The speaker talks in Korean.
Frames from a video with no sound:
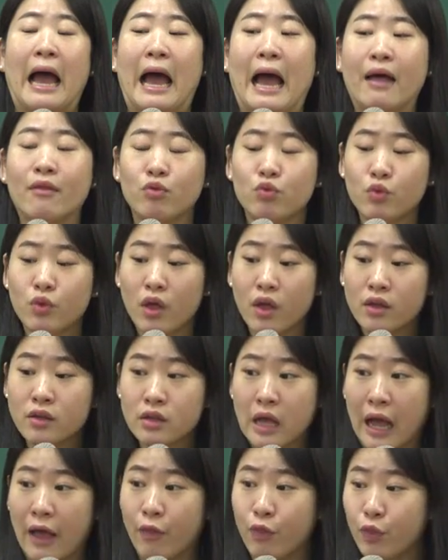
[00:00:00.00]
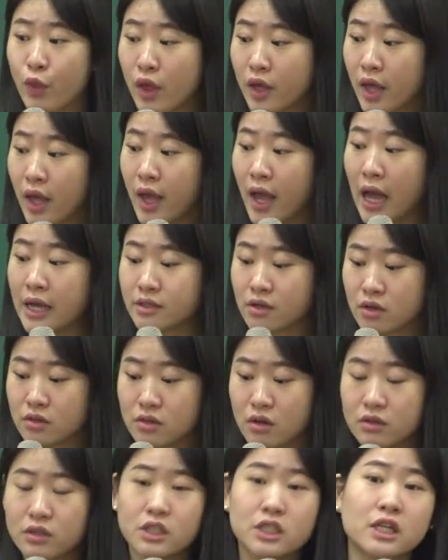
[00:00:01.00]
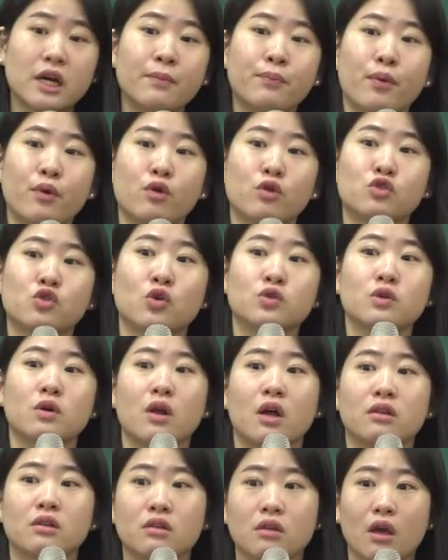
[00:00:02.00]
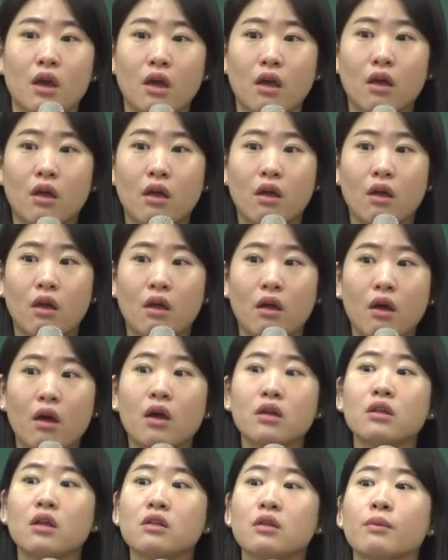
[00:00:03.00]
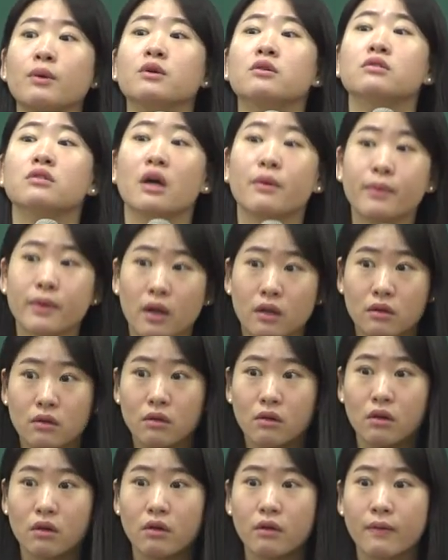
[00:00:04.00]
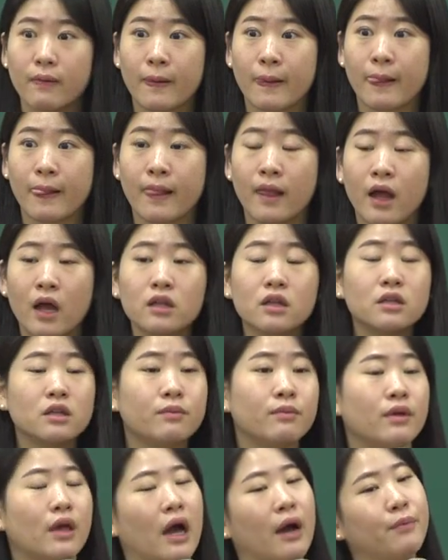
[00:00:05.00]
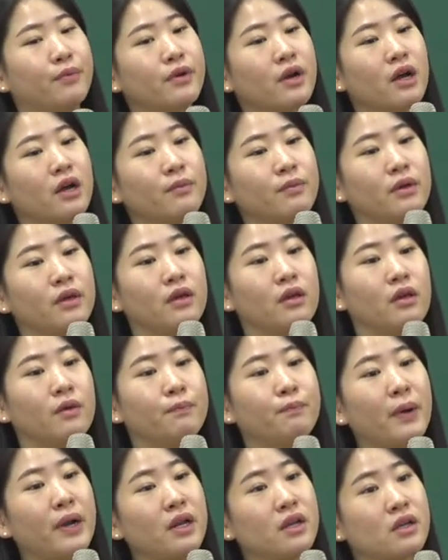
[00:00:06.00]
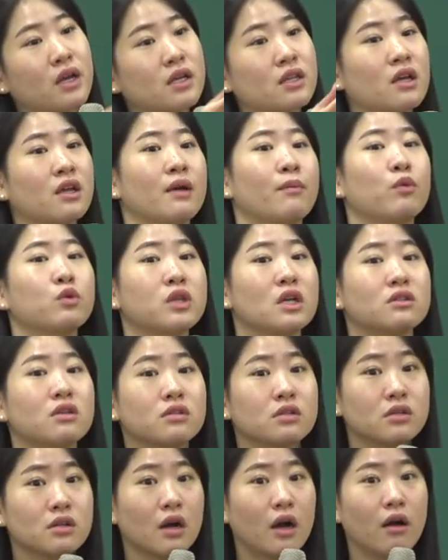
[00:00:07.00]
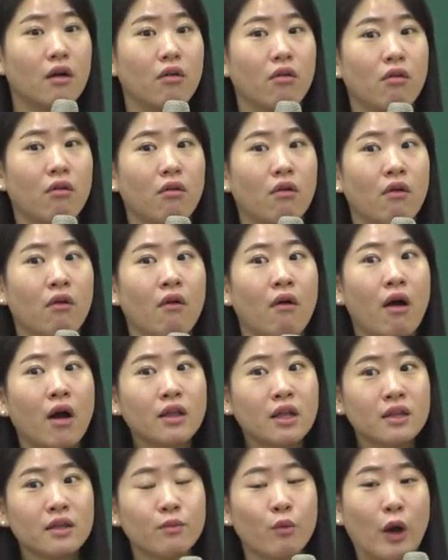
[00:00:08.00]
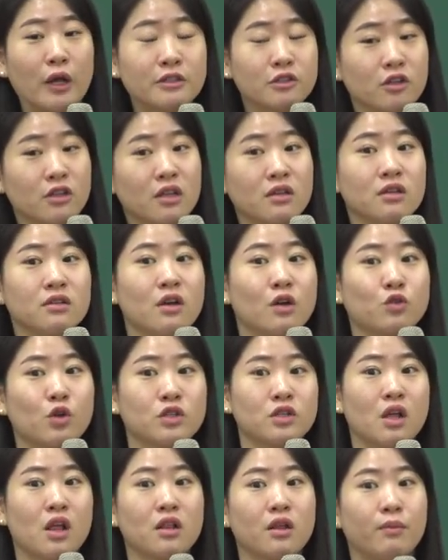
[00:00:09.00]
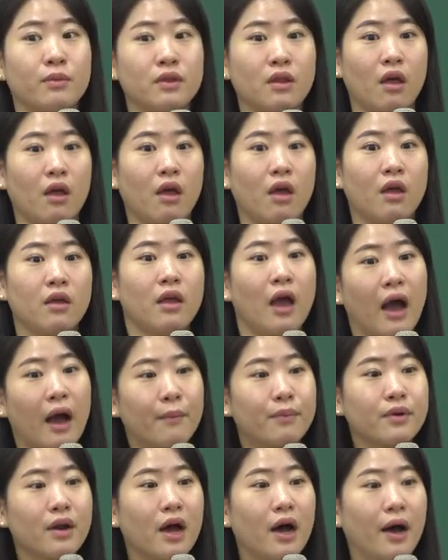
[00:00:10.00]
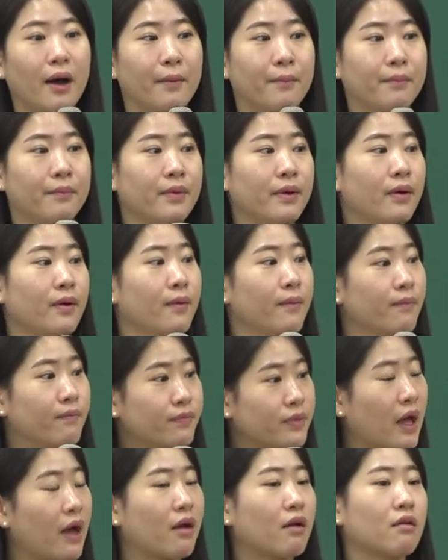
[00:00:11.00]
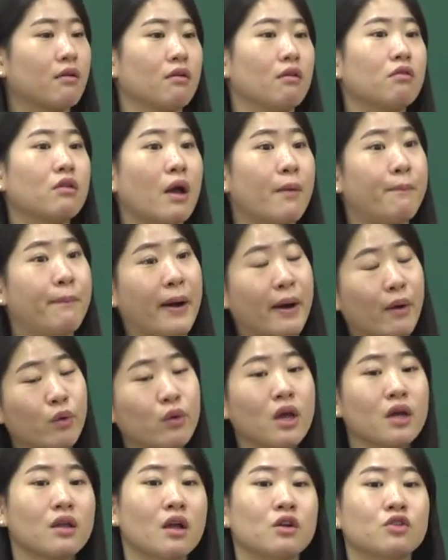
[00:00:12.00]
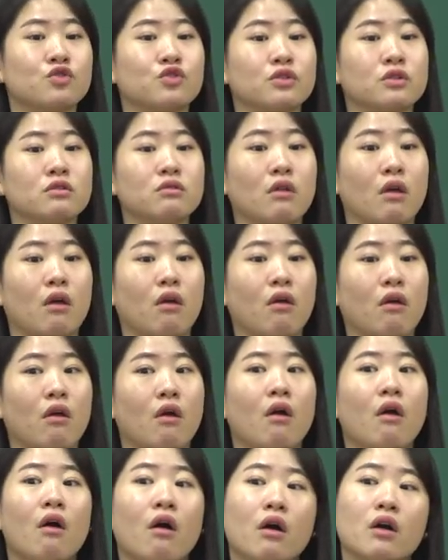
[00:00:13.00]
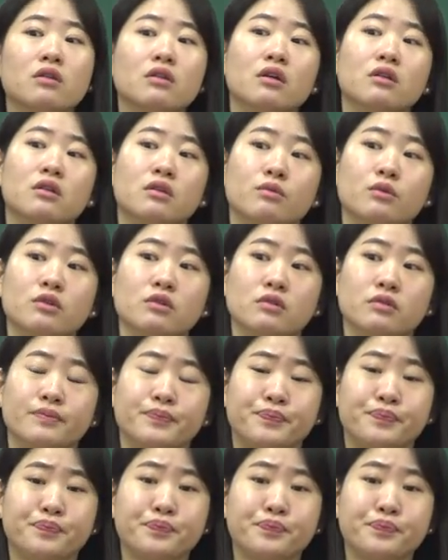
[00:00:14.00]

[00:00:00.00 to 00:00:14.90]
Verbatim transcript: 안 돼서 안 되게 하셔서 시간표를 조절하는 게 하나님의 응답이라는 거예요. 하나님이 아브라함이 빨리 깨닫게 못하셨을까요? 하나님 완전한 능력 되신 하나님인데 야 아브라함 딱 이렇게 바로 깨달을 수 있는데 하나님은